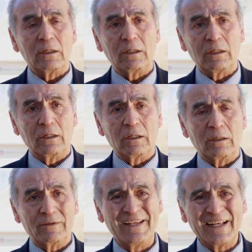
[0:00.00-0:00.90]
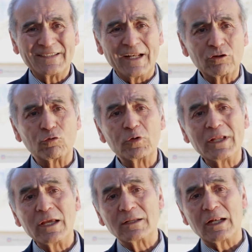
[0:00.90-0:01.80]
eh, sin hacer esto que
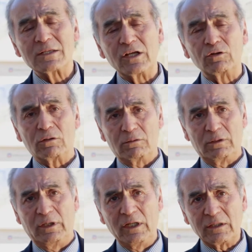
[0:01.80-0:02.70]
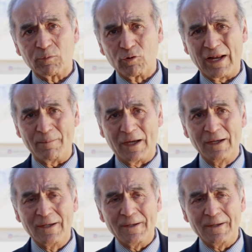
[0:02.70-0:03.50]
ustedes están haciendo en este programa,